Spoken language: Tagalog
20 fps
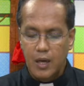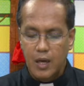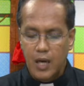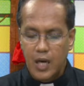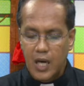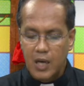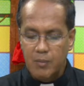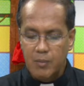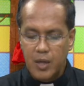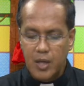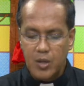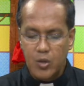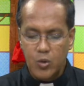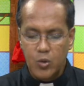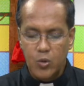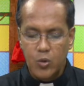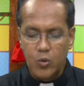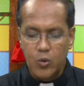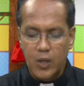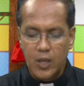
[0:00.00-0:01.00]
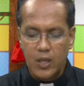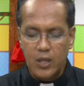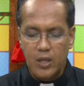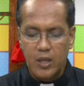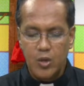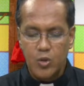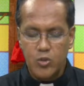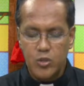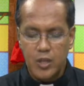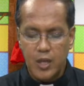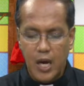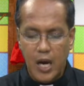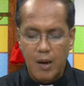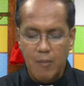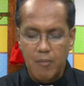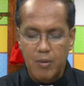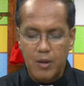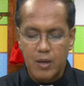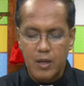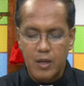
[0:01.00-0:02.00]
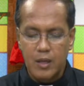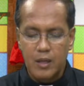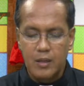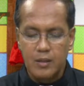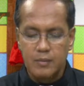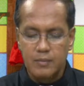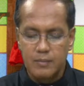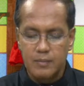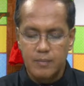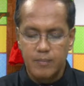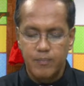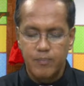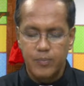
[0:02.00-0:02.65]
Ama ko ang Dios ni Abraham,